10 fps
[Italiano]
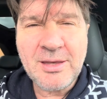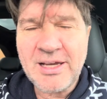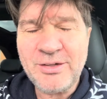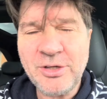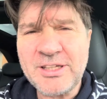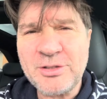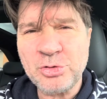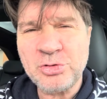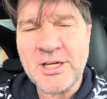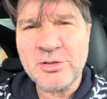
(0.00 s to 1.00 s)
Allora che
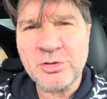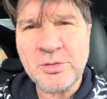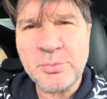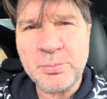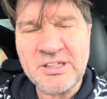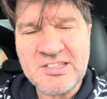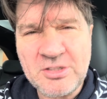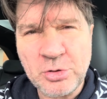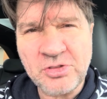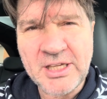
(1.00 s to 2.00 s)
cos'è la cosa più
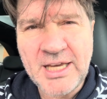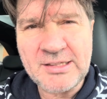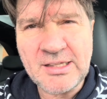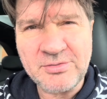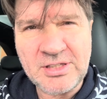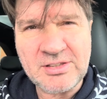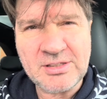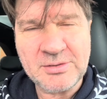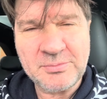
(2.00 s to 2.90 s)
preziosa che hai nella vita?